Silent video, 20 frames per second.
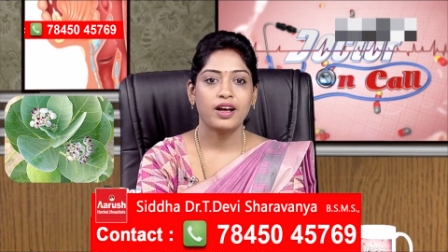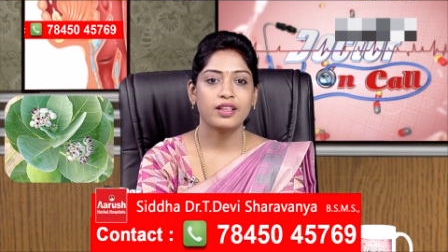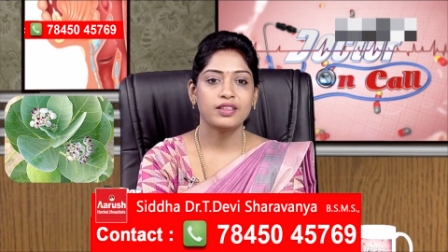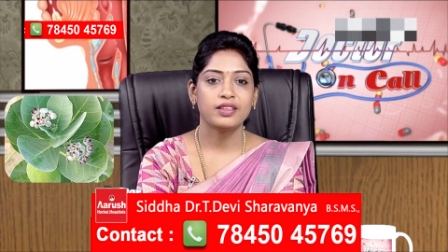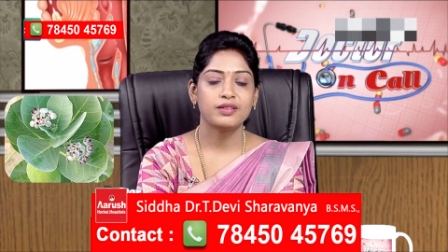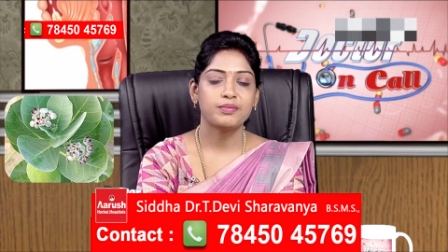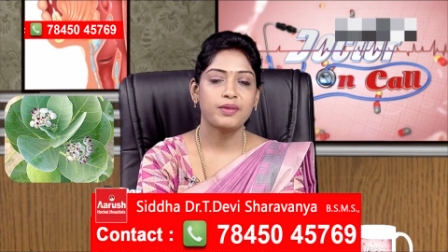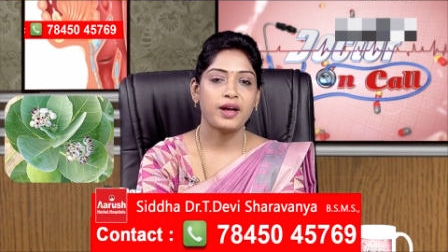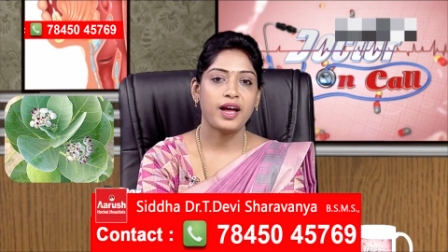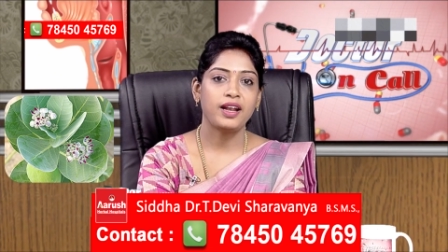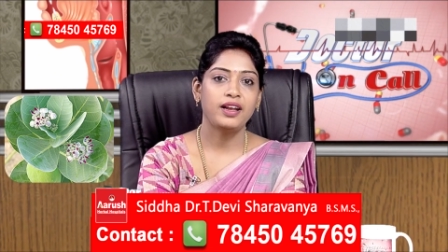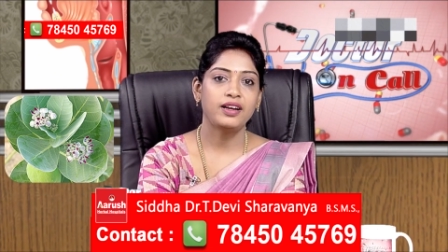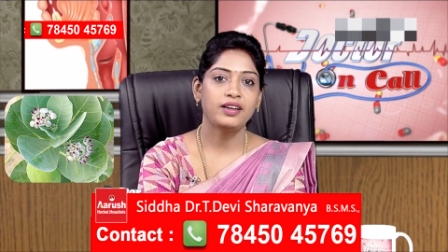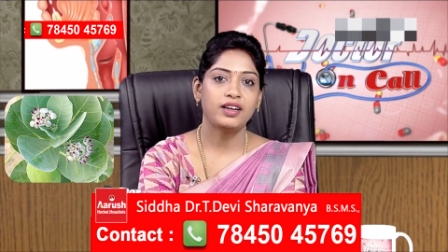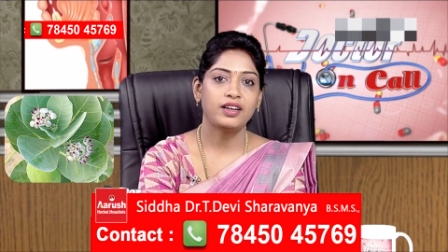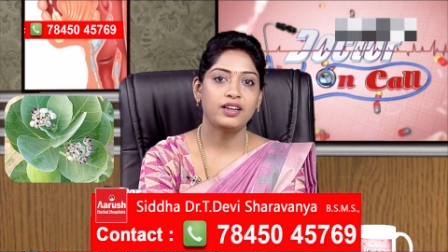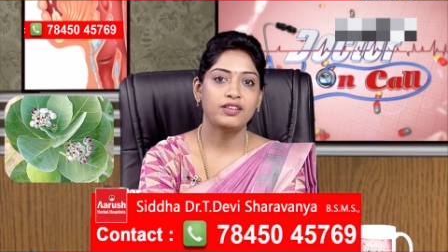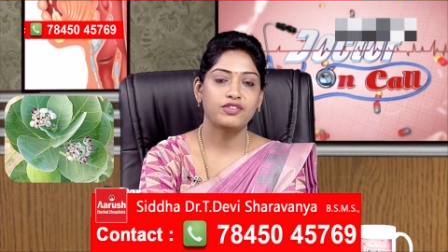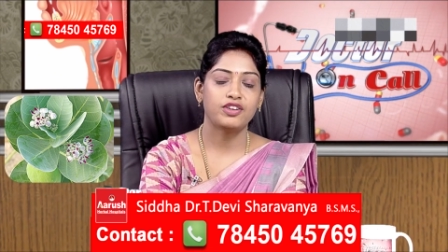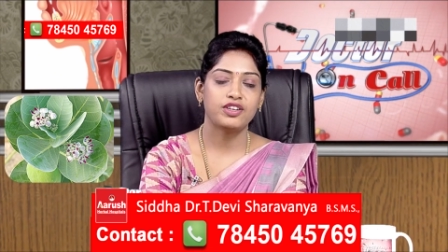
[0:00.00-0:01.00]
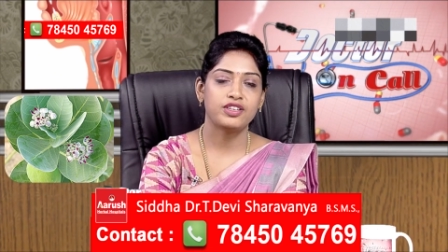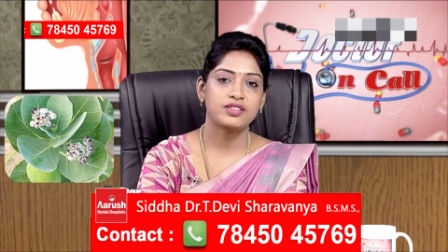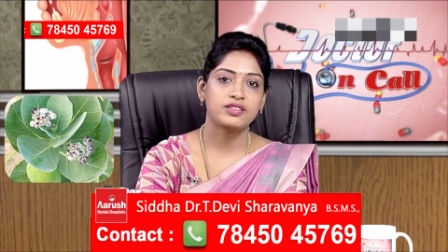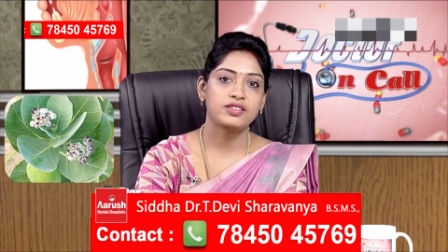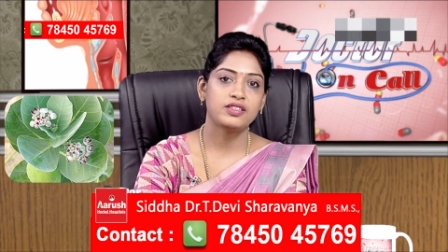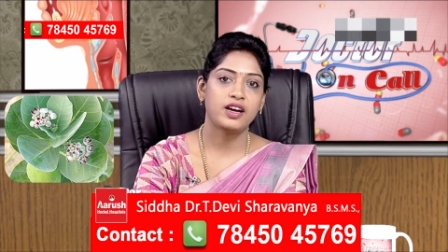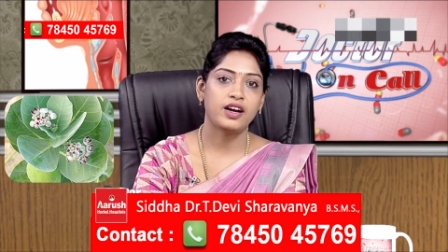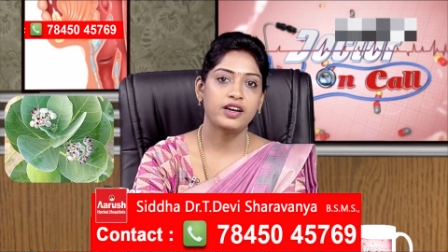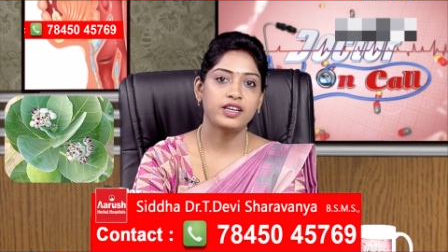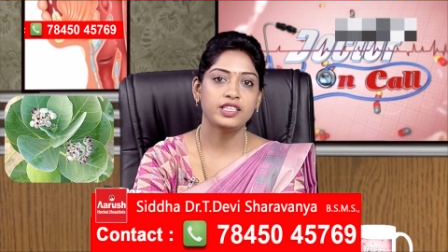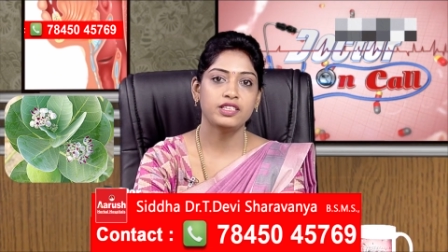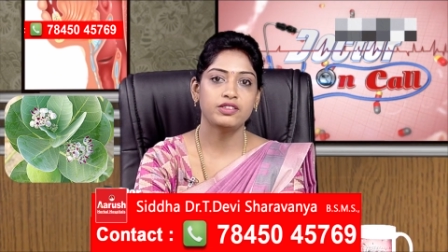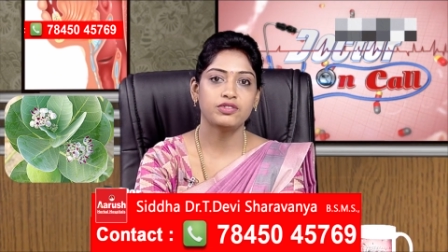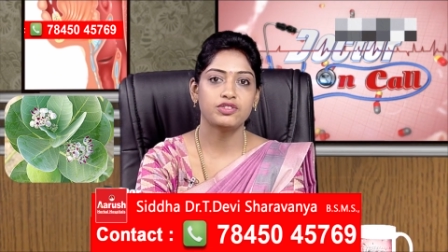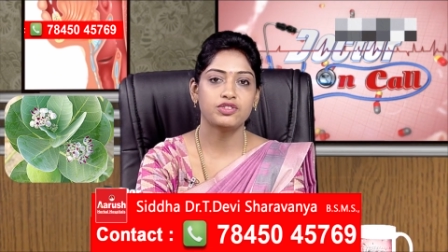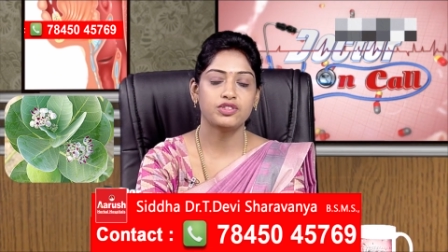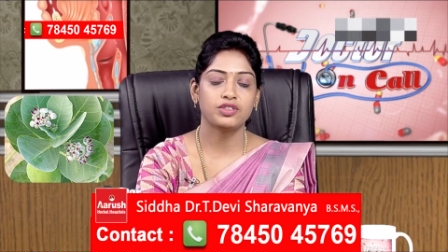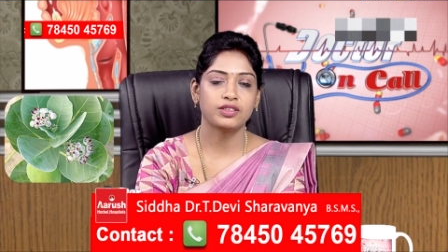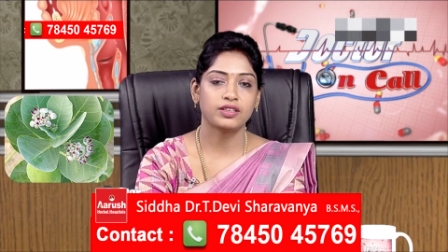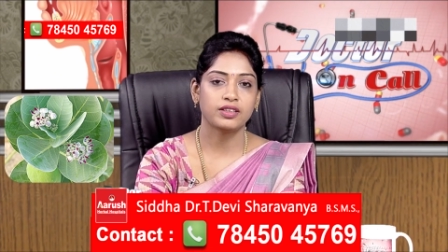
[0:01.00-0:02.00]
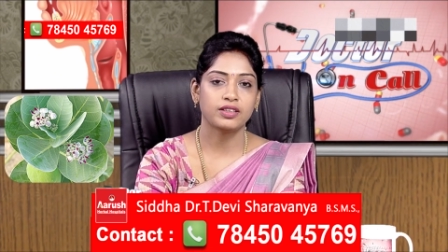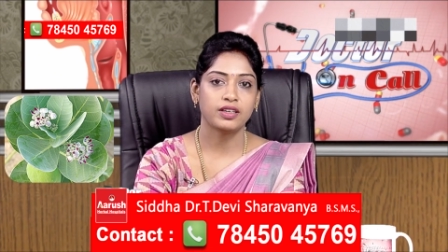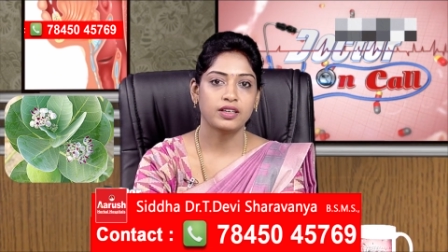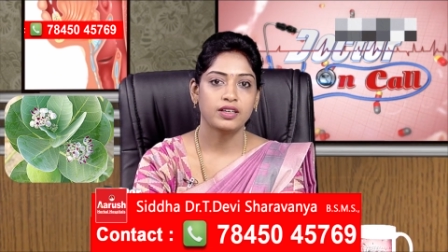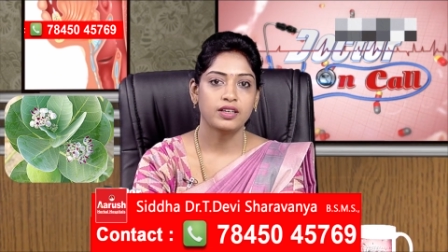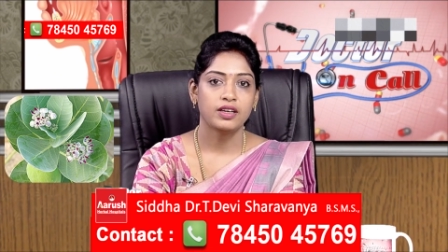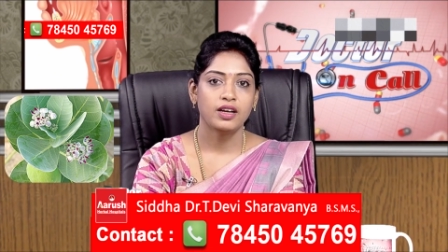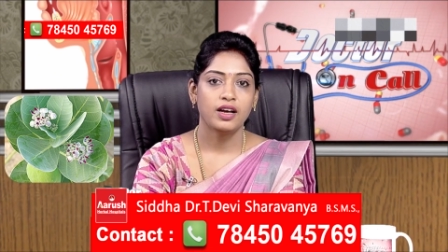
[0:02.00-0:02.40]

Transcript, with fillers: அது மேலே நல்லா வரிசையாக அடுக்கி வச்சுருங்க